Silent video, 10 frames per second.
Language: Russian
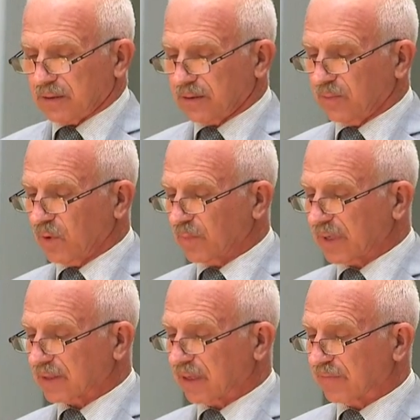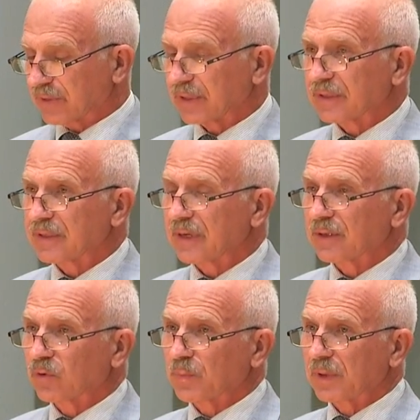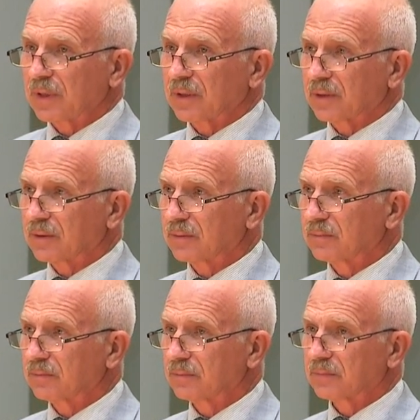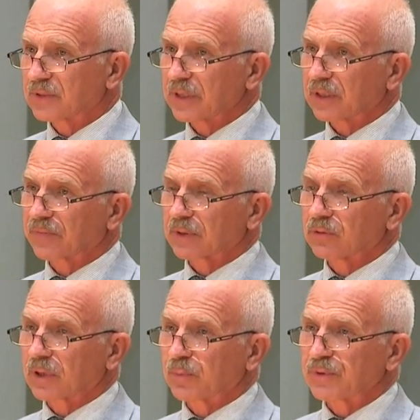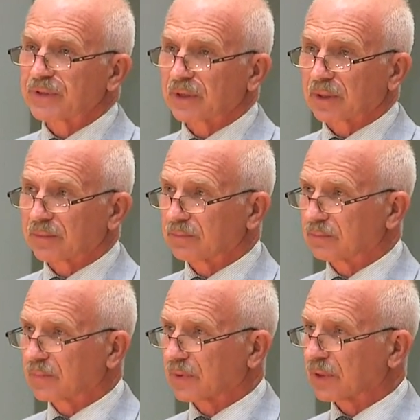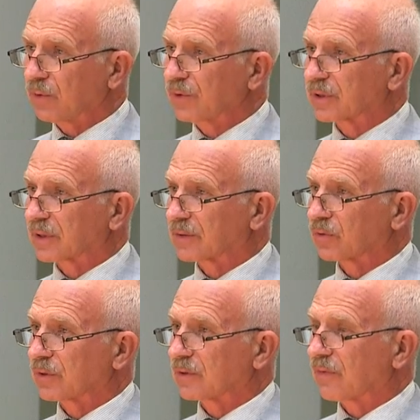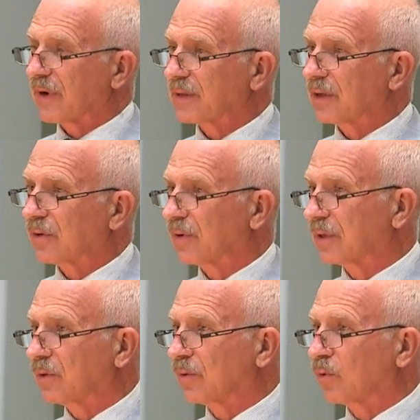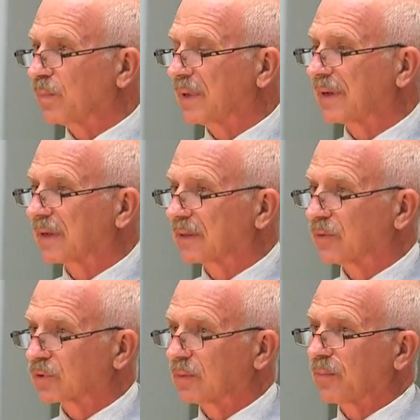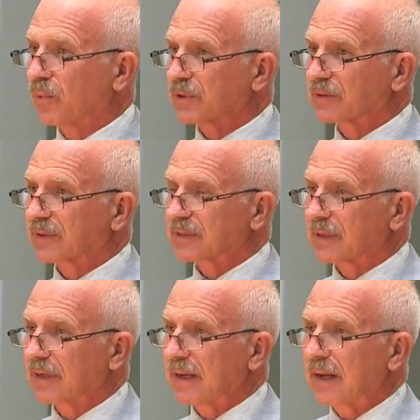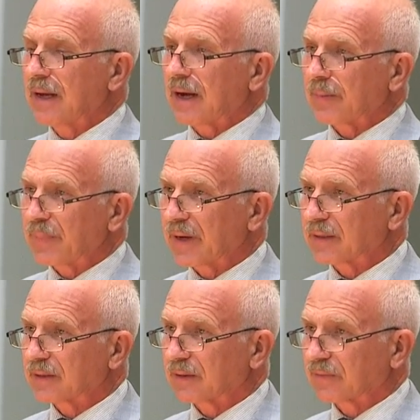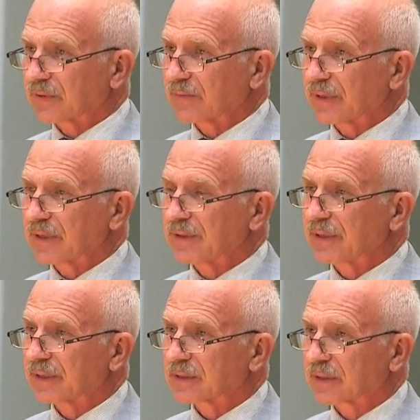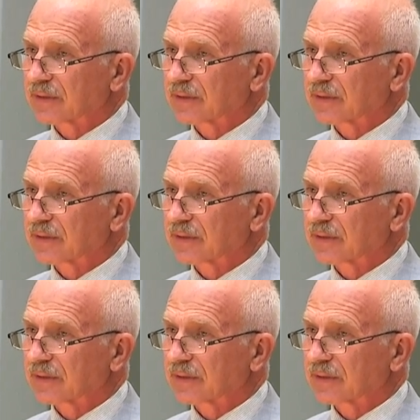Мой брат там в Теннесси, они купили церковь, которая опустела закончилась. Существование ее, они ее купили для того, чтобы пользоваться опять в своих интересах